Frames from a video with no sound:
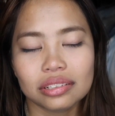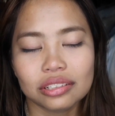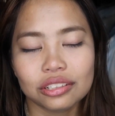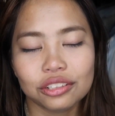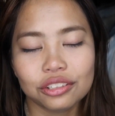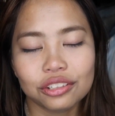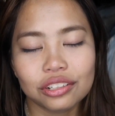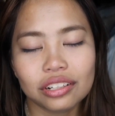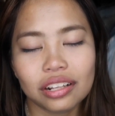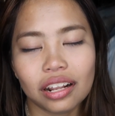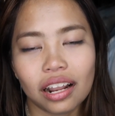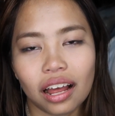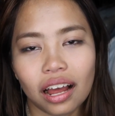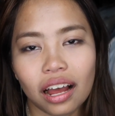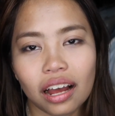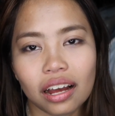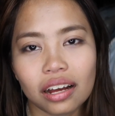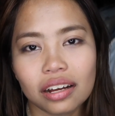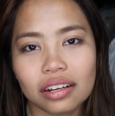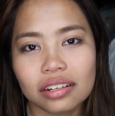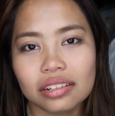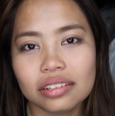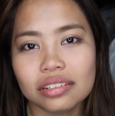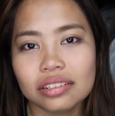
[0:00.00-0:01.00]
Yun lang.
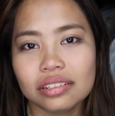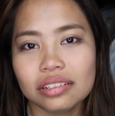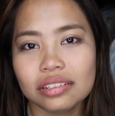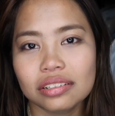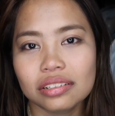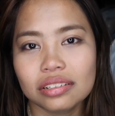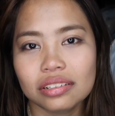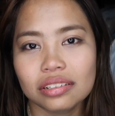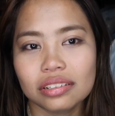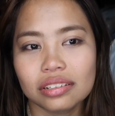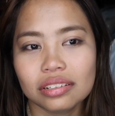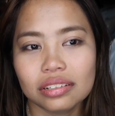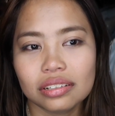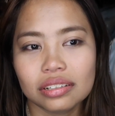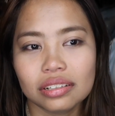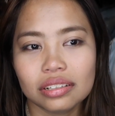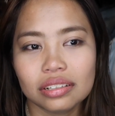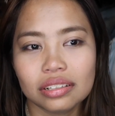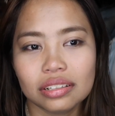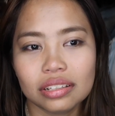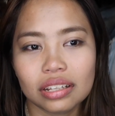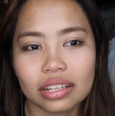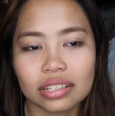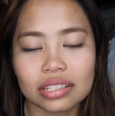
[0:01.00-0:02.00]

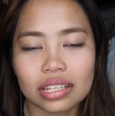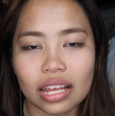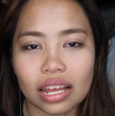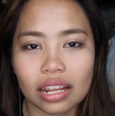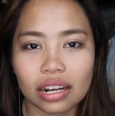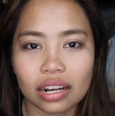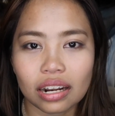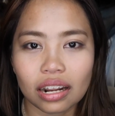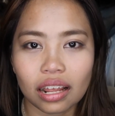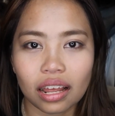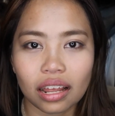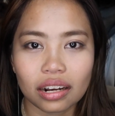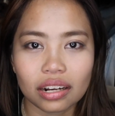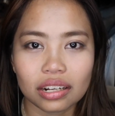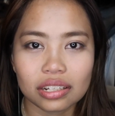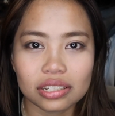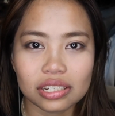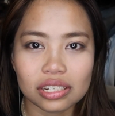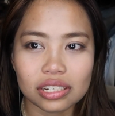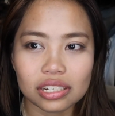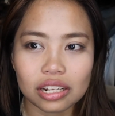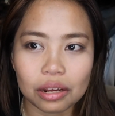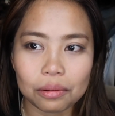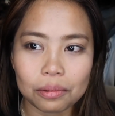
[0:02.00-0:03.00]
Na sana,
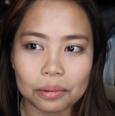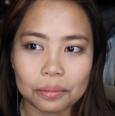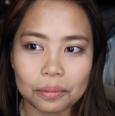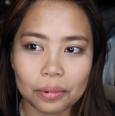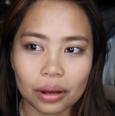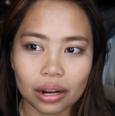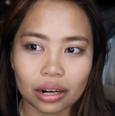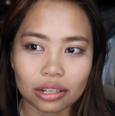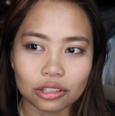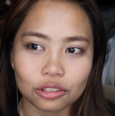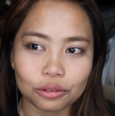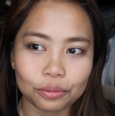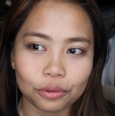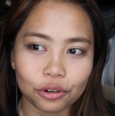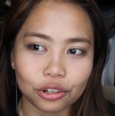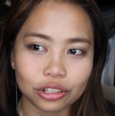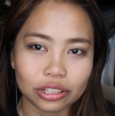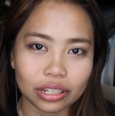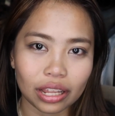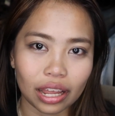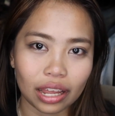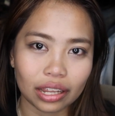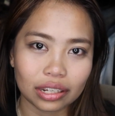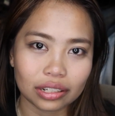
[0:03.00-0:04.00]
nandyan kami para
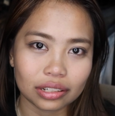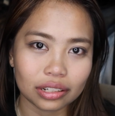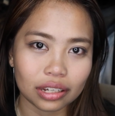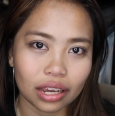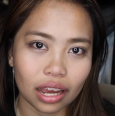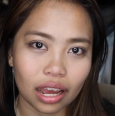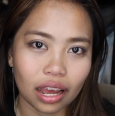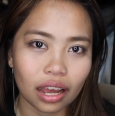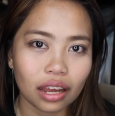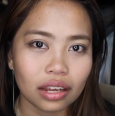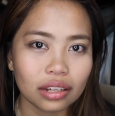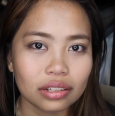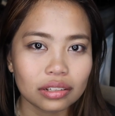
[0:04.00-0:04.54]
supportahan ka.